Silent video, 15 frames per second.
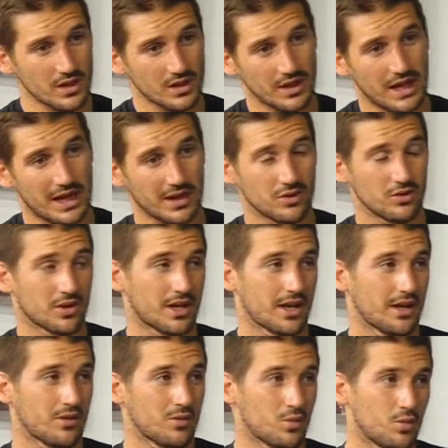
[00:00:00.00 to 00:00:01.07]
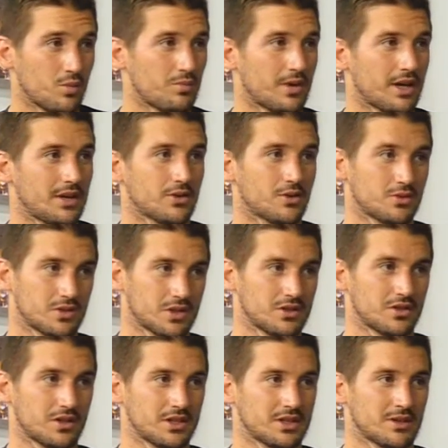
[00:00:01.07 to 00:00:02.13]
algo que un médico
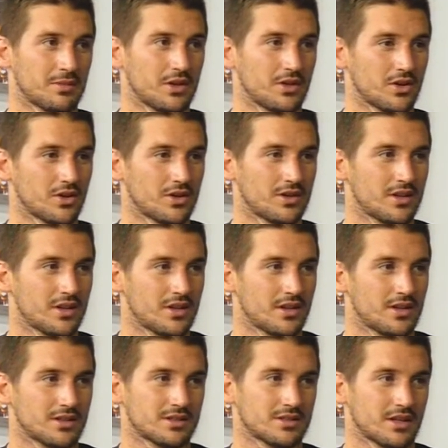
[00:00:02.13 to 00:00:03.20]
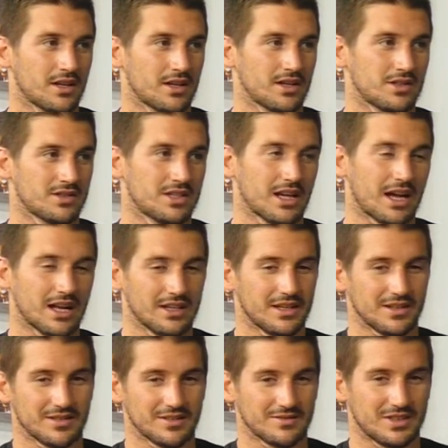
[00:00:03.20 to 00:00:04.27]
nutricionista me dio. Sería si
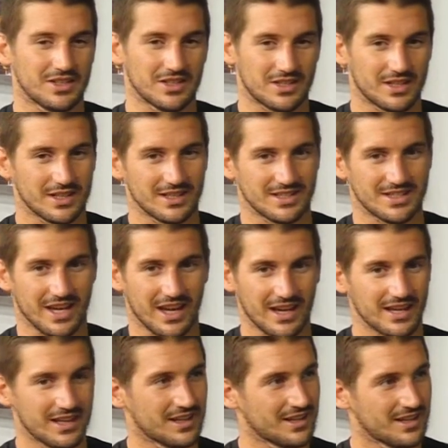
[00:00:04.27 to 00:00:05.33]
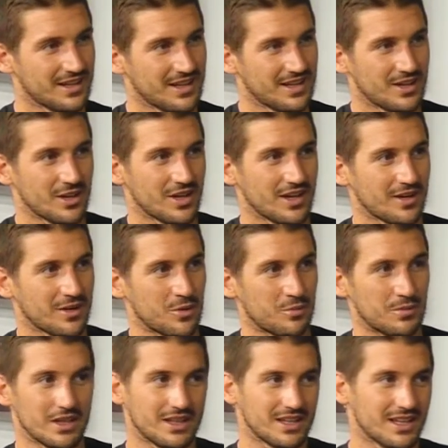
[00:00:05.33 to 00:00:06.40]
alguien quisiera seguir eh,
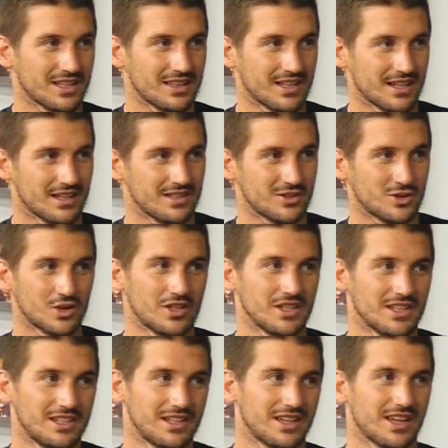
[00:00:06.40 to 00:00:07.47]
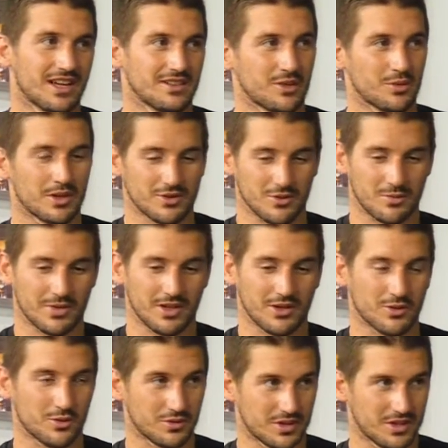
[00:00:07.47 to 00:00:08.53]
mi dieta, yo le diría que antes vaya a un
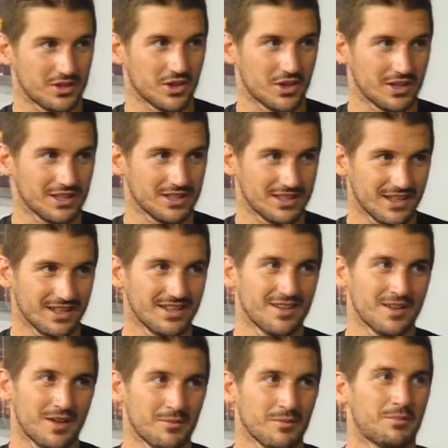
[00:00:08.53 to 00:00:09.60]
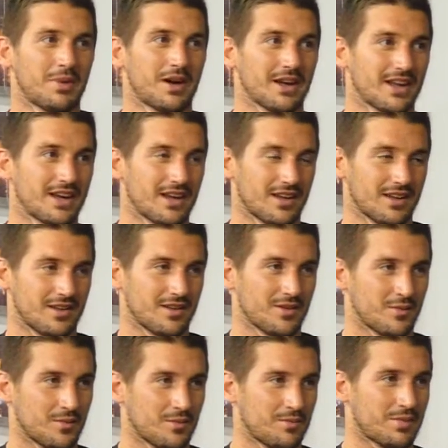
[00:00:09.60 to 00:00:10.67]
médico nutricionista para,
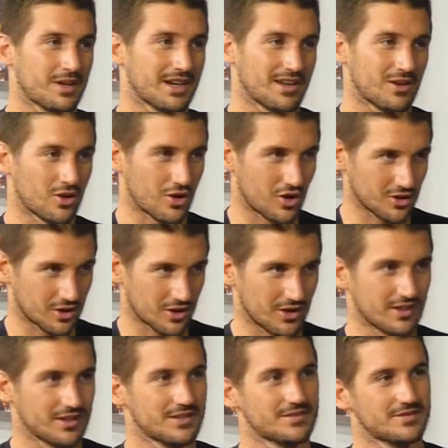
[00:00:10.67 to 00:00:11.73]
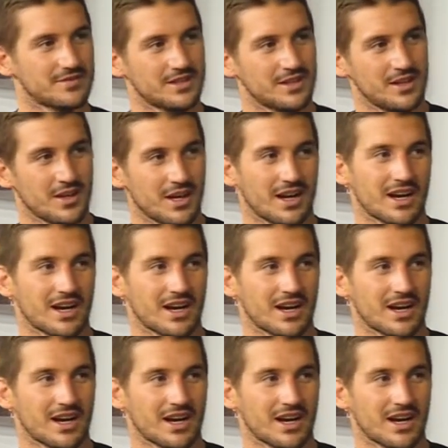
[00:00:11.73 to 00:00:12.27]
para, que, él La,